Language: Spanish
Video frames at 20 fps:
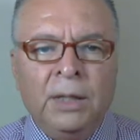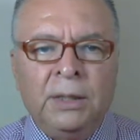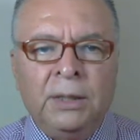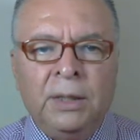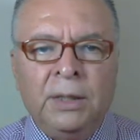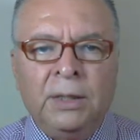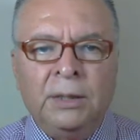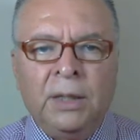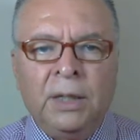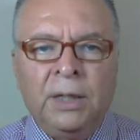
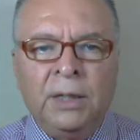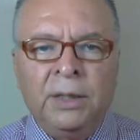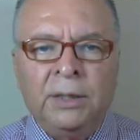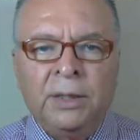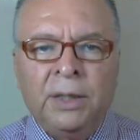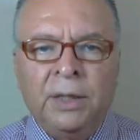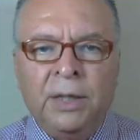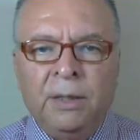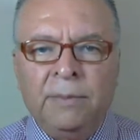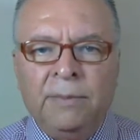Sin
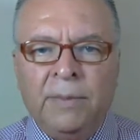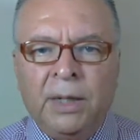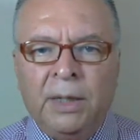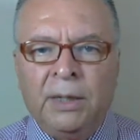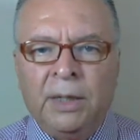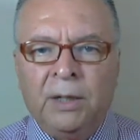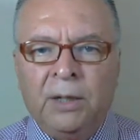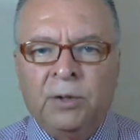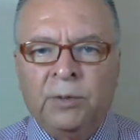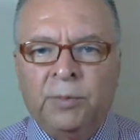salirse de
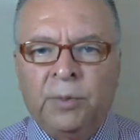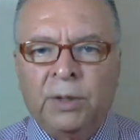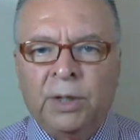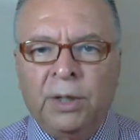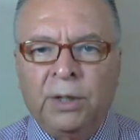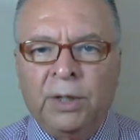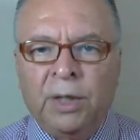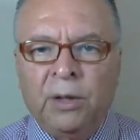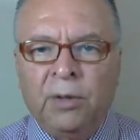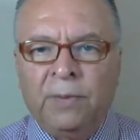Alemania, los
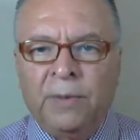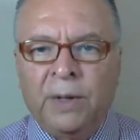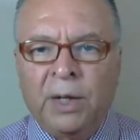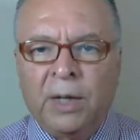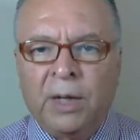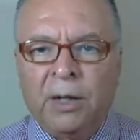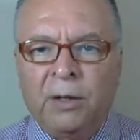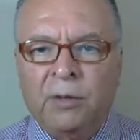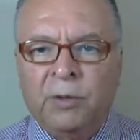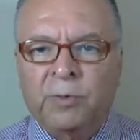potentados
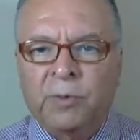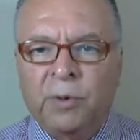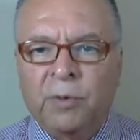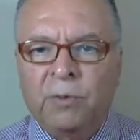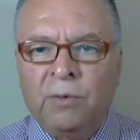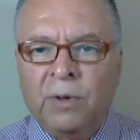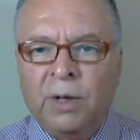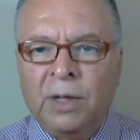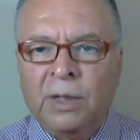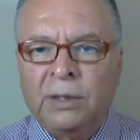bancarios
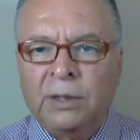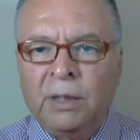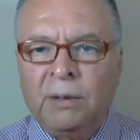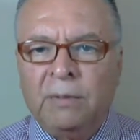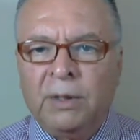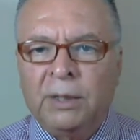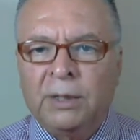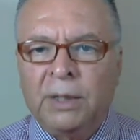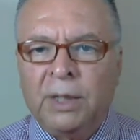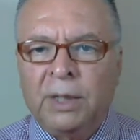procuran
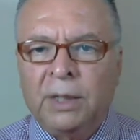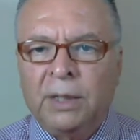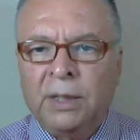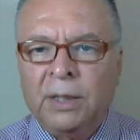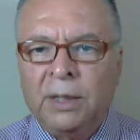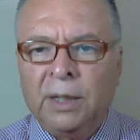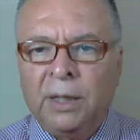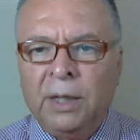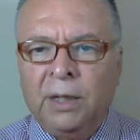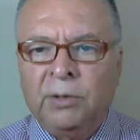establecer
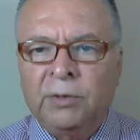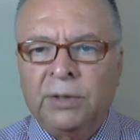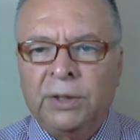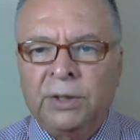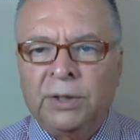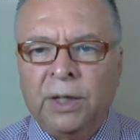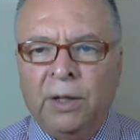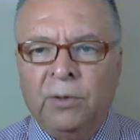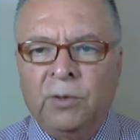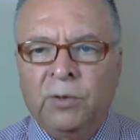en los
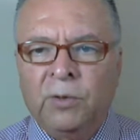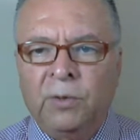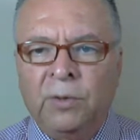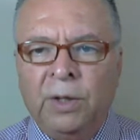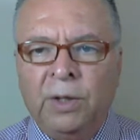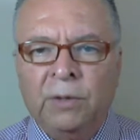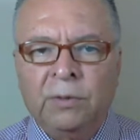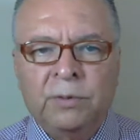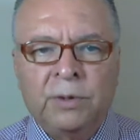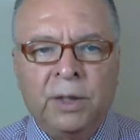Estados
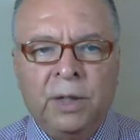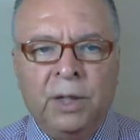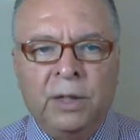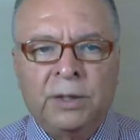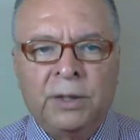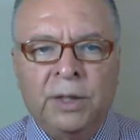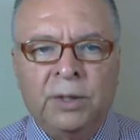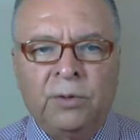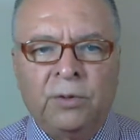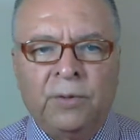Unidos el
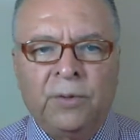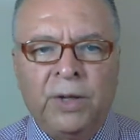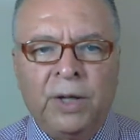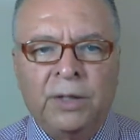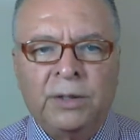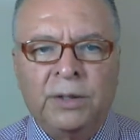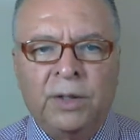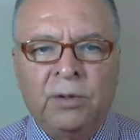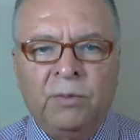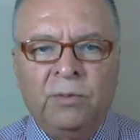centro
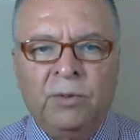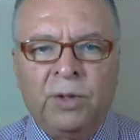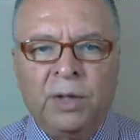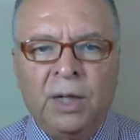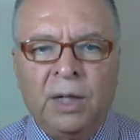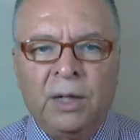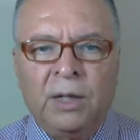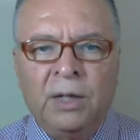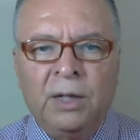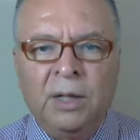financiero
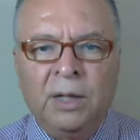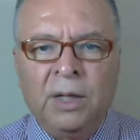mundial,